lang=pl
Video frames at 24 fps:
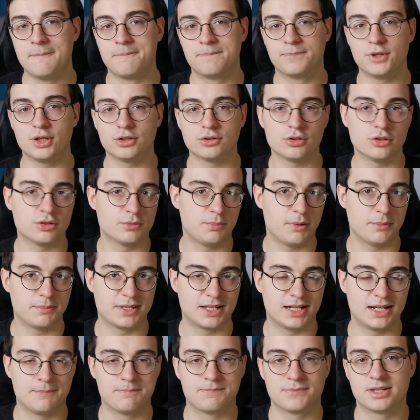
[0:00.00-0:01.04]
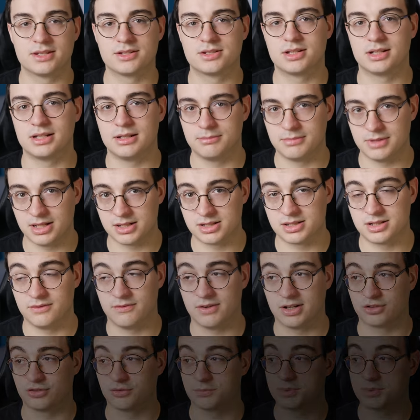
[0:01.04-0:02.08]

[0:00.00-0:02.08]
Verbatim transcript: no to on pobiera 17 watów.